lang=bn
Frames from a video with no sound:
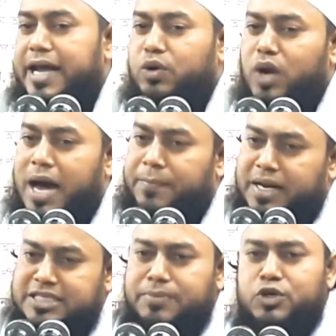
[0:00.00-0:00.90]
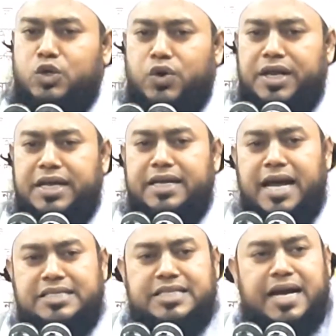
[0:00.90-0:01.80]
এগুলো আমরা যেমন করি
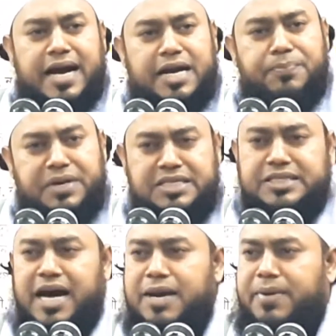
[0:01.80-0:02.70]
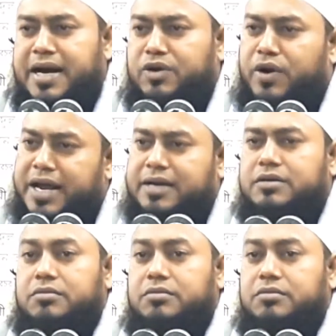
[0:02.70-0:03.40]
রাস্তাঘাট ব্রিজ কালভার্ট অনেক